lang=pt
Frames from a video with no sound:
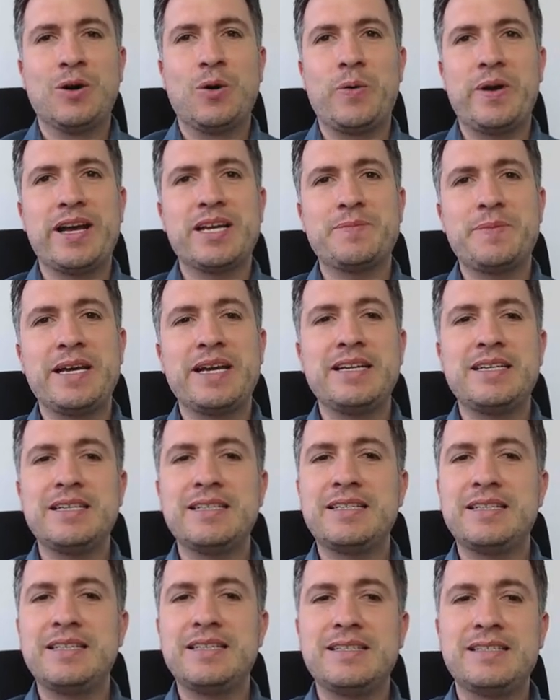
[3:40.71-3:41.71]
O Esberg
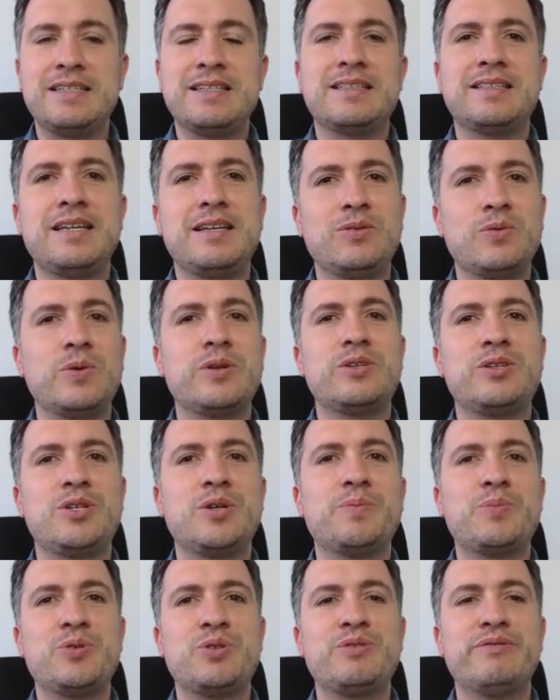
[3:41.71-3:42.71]
diz que existem dois
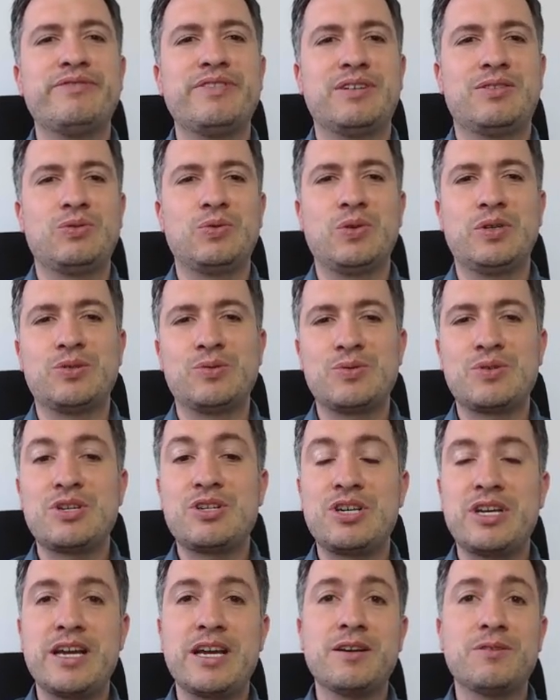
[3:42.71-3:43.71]
tipos de fatores, os
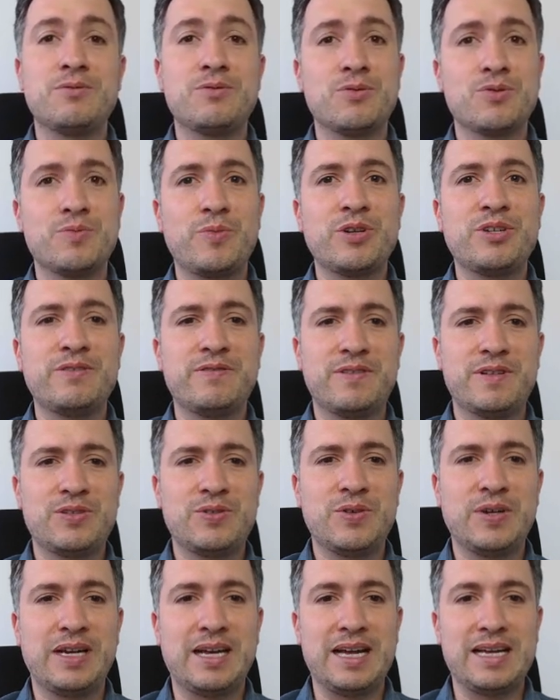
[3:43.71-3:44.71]
higiênicos e os
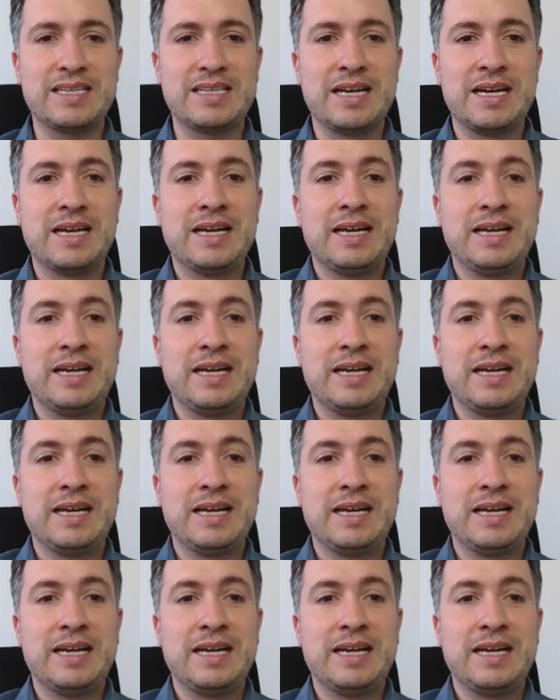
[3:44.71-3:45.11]
motivacionais.